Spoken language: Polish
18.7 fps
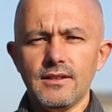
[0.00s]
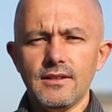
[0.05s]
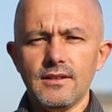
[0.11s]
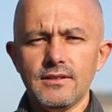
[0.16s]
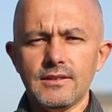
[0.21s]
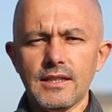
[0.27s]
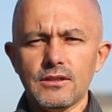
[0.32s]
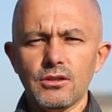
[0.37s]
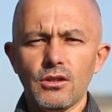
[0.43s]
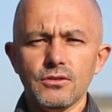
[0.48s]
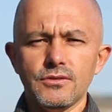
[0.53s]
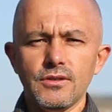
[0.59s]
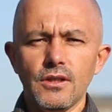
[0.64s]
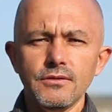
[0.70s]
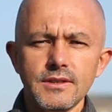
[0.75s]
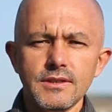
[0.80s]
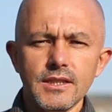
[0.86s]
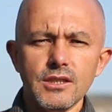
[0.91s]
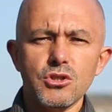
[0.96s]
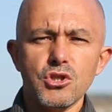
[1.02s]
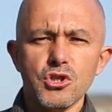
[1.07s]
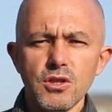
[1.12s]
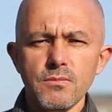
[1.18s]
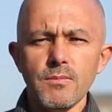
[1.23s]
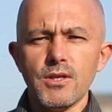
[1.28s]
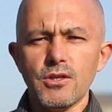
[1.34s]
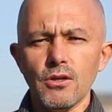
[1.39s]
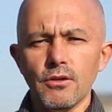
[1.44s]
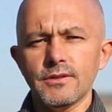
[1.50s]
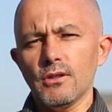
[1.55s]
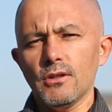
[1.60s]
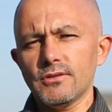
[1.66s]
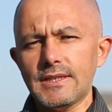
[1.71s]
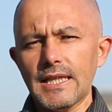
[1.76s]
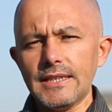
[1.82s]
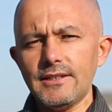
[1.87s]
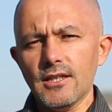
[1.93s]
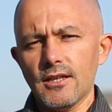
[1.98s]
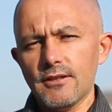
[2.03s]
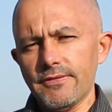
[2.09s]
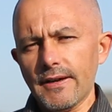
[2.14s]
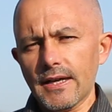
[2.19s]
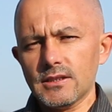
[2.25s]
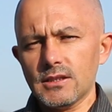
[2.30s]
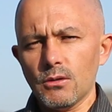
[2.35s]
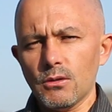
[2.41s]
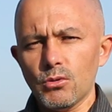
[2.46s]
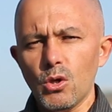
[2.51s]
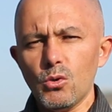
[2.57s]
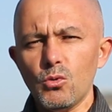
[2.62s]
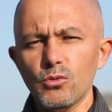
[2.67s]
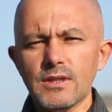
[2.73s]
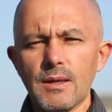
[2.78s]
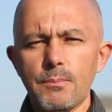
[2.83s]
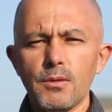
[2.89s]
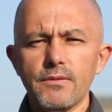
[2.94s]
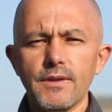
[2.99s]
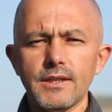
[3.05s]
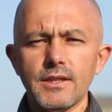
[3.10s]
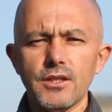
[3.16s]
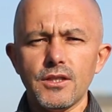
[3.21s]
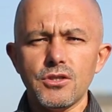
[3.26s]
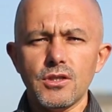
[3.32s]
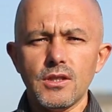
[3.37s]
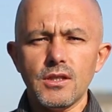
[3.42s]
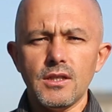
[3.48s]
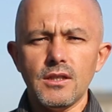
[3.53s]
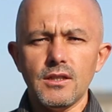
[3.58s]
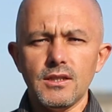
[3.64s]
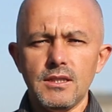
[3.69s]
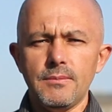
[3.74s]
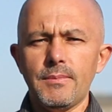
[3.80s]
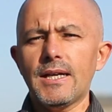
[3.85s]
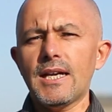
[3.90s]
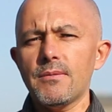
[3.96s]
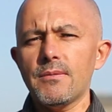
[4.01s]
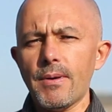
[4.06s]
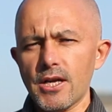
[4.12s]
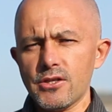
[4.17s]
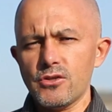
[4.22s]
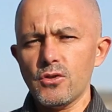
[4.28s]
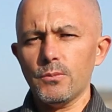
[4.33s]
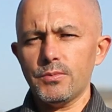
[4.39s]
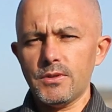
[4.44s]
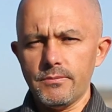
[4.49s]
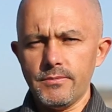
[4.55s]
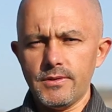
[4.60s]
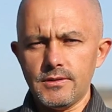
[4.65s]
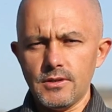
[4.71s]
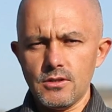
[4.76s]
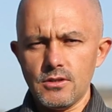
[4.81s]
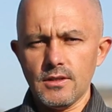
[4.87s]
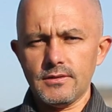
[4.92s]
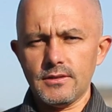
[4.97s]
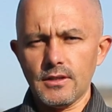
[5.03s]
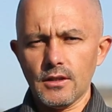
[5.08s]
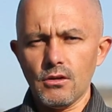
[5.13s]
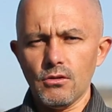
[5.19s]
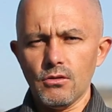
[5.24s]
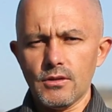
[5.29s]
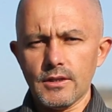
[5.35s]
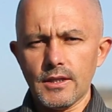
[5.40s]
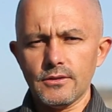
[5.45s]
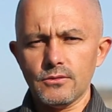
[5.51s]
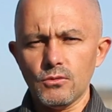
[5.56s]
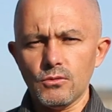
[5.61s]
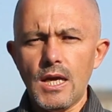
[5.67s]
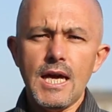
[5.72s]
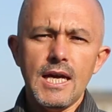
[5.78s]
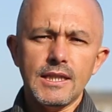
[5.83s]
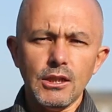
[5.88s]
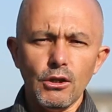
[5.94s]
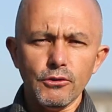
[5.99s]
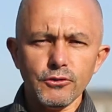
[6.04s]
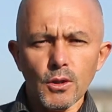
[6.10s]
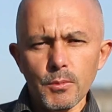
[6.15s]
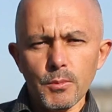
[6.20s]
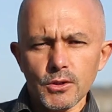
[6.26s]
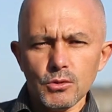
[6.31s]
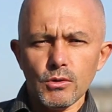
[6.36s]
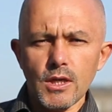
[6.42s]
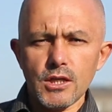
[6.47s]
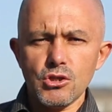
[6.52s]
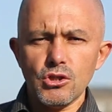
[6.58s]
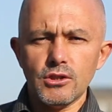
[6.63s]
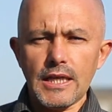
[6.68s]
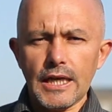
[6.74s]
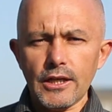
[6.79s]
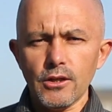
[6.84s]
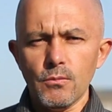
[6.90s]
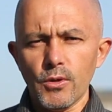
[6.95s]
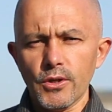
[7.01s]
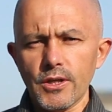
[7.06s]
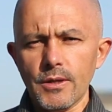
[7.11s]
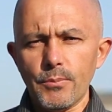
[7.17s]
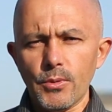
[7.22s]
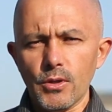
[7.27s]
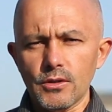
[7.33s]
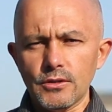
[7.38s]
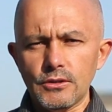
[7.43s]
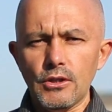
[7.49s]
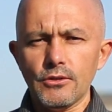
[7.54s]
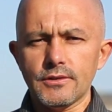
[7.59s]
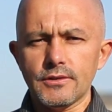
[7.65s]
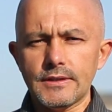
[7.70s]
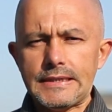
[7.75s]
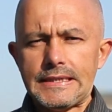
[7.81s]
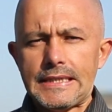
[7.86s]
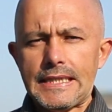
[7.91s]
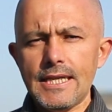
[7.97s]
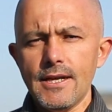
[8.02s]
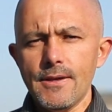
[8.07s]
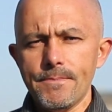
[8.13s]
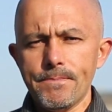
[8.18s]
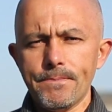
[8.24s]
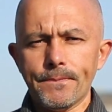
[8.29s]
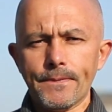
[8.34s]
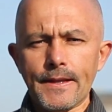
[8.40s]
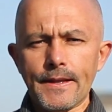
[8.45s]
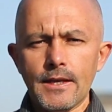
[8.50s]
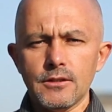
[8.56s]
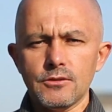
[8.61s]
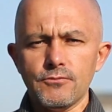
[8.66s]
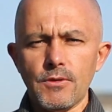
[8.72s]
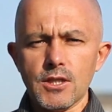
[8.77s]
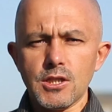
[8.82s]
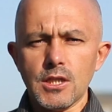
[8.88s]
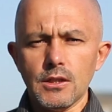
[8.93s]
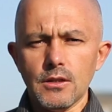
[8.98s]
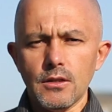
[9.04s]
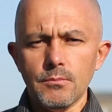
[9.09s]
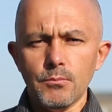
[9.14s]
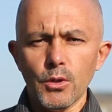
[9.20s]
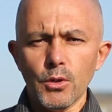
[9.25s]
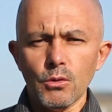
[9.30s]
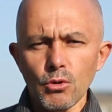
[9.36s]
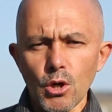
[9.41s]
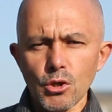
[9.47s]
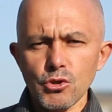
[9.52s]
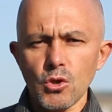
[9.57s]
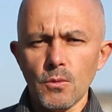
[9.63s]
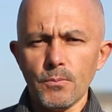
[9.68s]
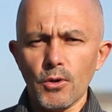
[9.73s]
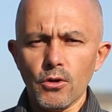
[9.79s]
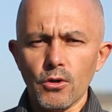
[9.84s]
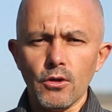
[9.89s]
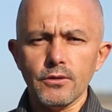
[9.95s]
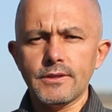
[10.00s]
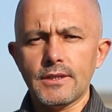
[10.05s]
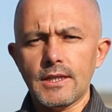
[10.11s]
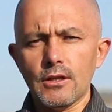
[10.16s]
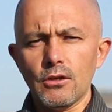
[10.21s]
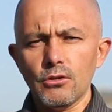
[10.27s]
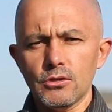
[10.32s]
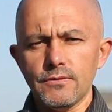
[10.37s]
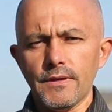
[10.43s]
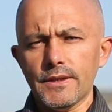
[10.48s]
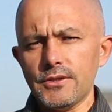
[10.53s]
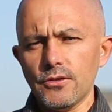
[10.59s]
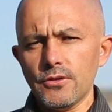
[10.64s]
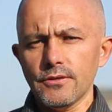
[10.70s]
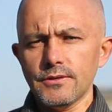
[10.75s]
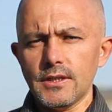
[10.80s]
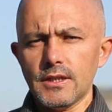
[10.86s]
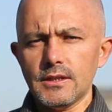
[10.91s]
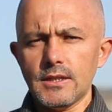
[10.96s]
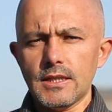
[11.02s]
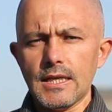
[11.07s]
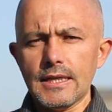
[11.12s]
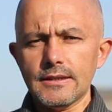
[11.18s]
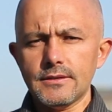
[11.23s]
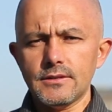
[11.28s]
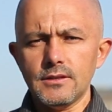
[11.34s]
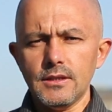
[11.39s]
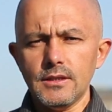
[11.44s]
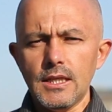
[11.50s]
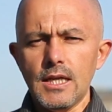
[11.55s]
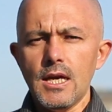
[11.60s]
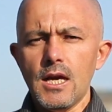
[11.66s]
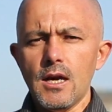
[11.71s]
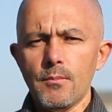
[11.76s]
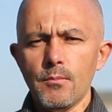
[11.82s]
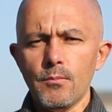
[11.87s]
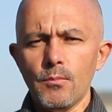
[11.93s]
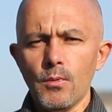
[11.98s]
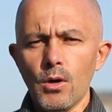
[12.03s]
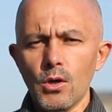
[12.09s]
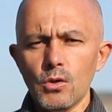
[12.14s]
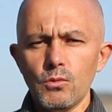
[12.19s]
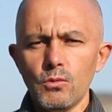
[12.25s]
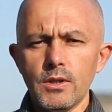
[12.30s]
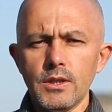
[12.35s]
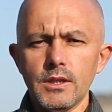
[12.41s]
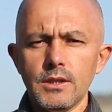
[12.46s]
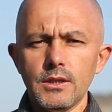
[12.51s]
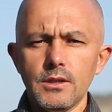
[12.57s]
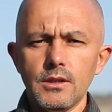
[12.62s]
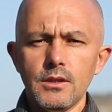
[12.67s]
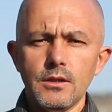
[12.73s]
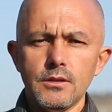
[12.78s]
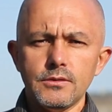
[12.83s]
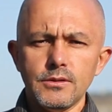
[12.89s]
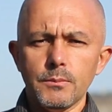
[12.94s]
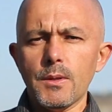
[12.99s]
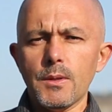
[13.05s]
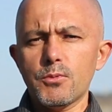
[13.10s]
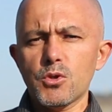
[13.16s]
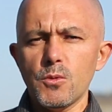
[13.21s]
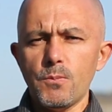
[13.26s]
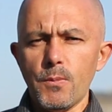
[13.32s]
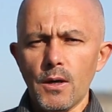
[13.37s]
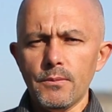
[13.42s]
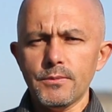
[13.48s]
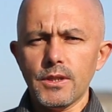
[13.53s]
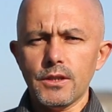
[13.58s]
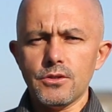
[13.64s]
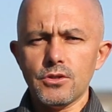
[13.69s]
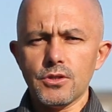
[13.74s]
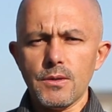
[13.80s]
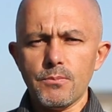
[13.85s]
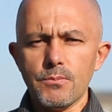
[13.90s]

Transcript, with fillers: e, nadchodzące 3 miesiące, ostatni kwartał roku zapowiada się chyba najbardziej optymistycznie z tego okresu. Te osoby, które czytają moje prognozy, mm, zwłaszcza moją roczną prognozę na rok 2011, mogły e, sobie przypomnieć, że